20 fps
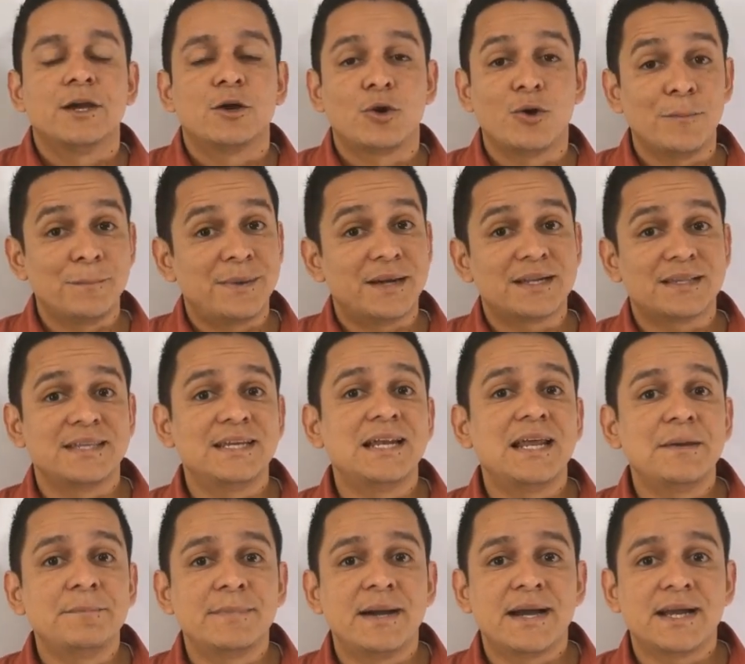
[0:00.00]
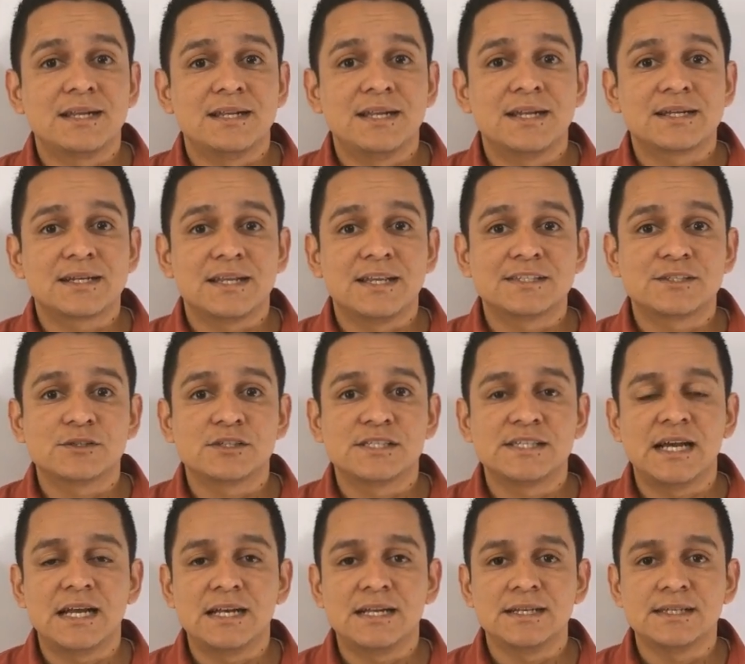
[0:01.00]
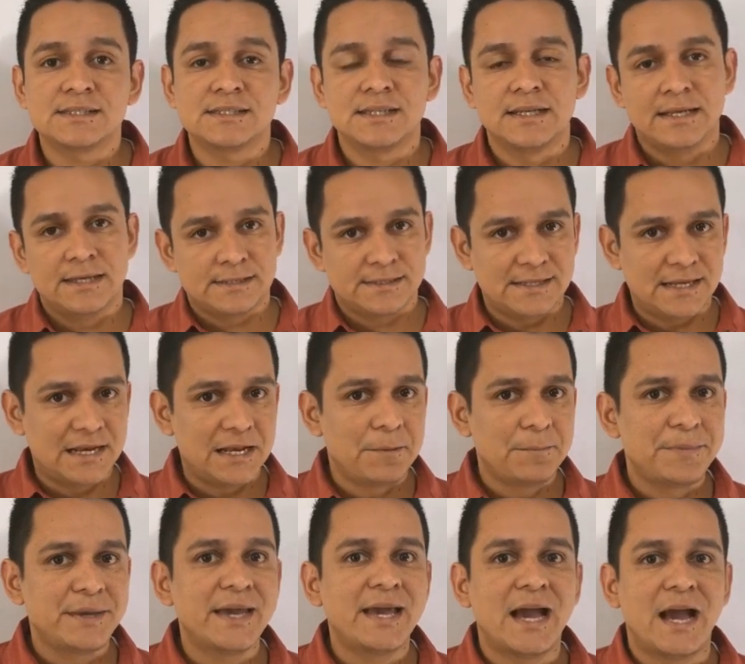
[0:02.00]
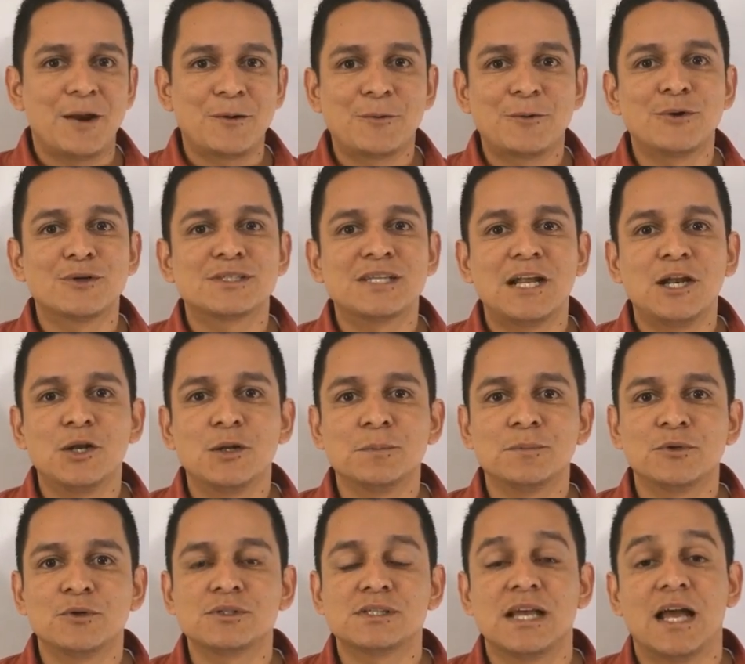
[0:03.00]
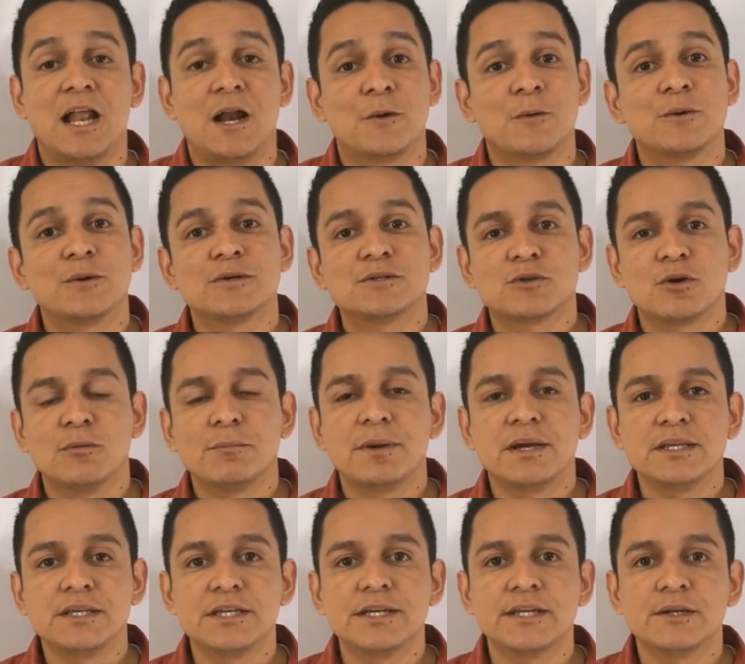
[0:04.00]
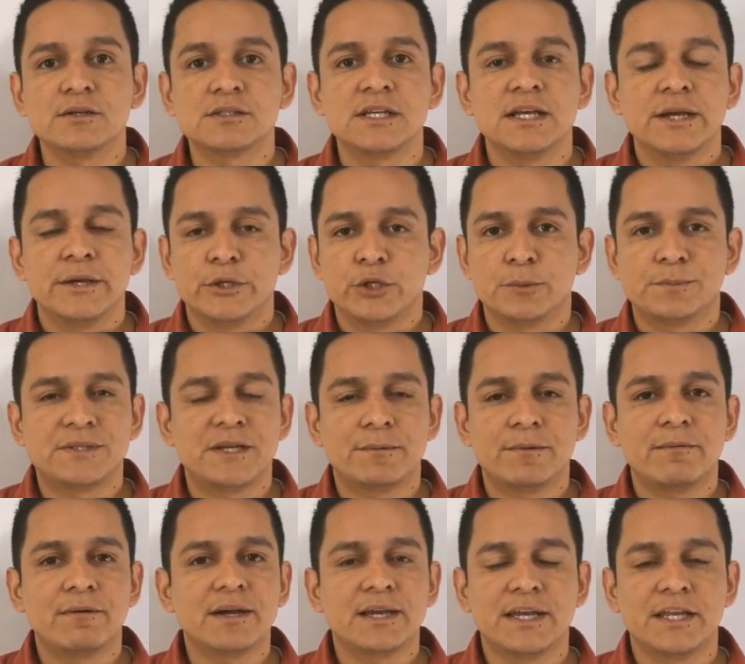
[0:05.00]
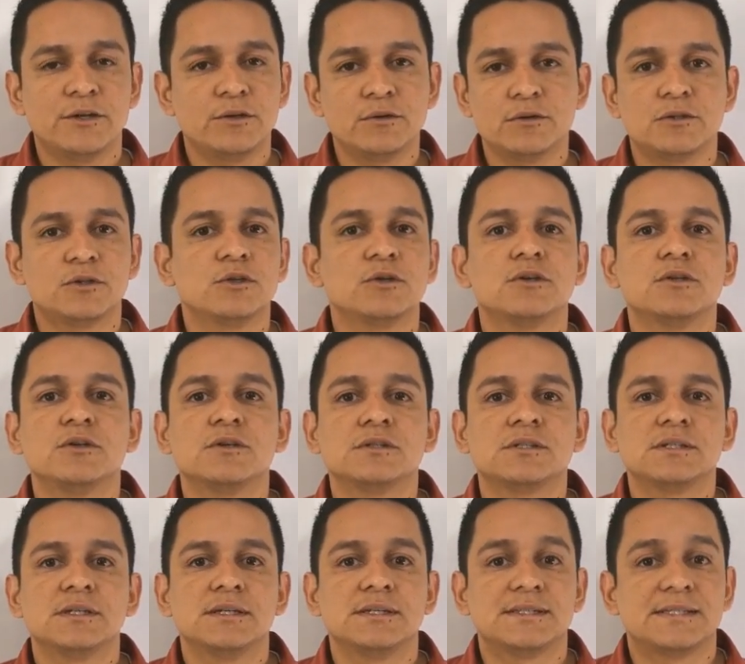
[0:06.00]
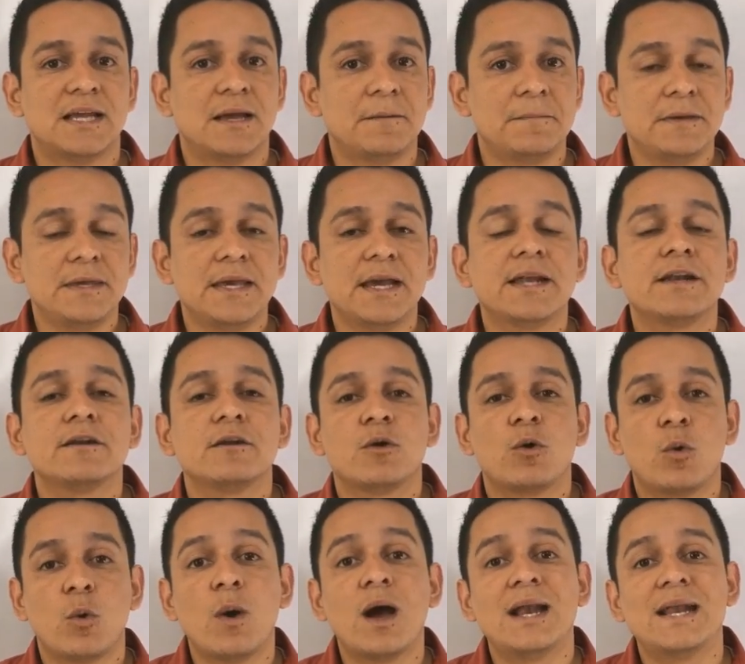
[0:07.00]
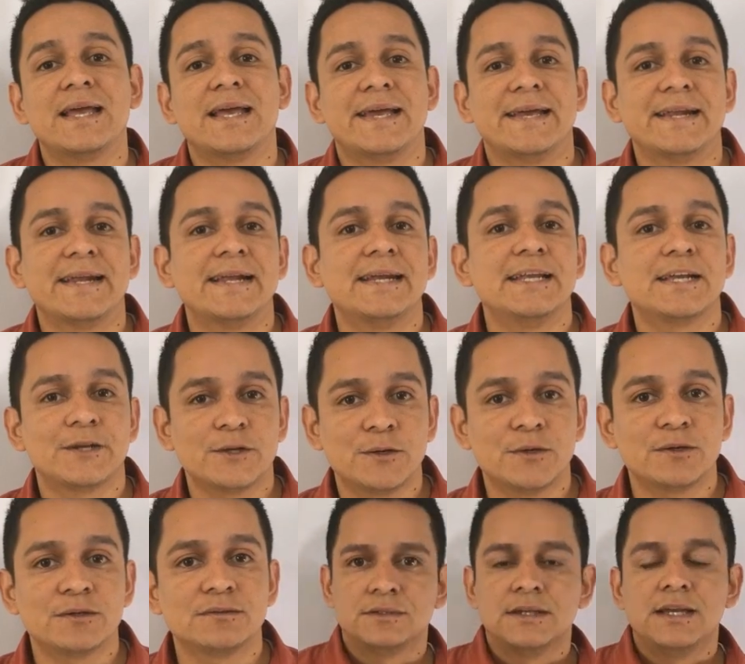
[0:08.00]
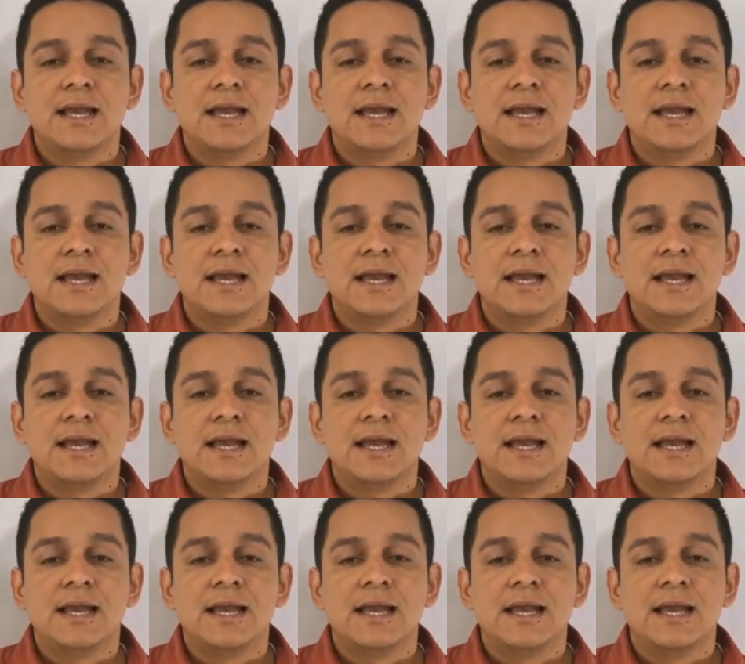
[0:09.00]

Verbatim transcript: Compartí la imagen en redes sociales, se la envié a algunos alumnos, a algunos compañeros y observaba que no todos sabían cuál era el error.